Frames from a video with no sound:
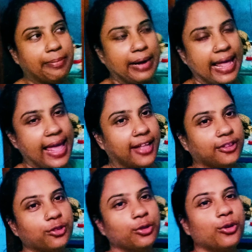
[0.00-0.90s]
আর এত
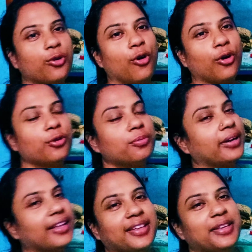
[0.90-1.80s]
গরম মানে
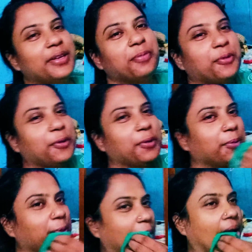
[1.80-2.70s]
কি বলবো
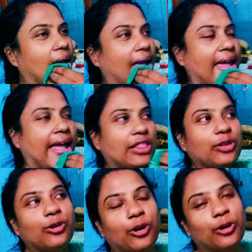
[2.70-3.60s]
এত
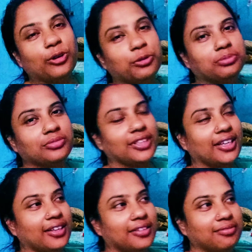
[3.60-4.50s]
গরম যে
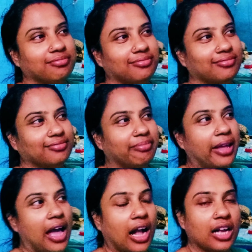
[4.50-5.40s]

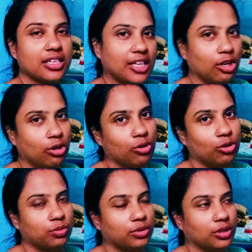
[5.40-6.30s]
আকাশটাগুলো খুব
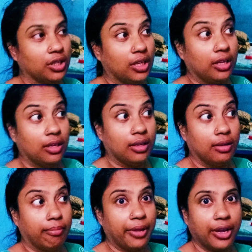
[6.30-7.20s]

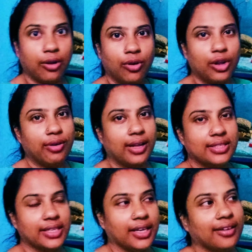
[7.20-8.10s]
মেঘ করেও আছে
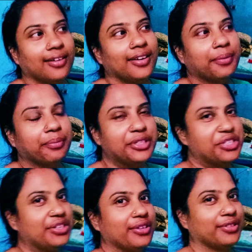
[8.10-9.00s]

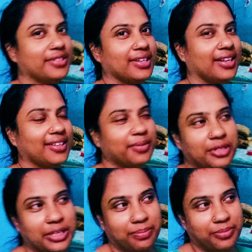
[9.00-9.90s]
বৃষ্টি হচ্ছে না
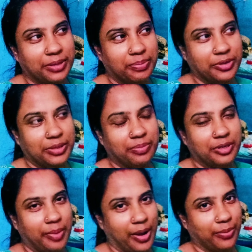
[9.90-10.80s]
টিপ টিপ টিপ টিপ
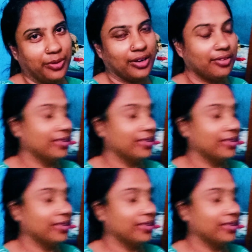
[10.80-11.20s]
এক ফোঁটা করে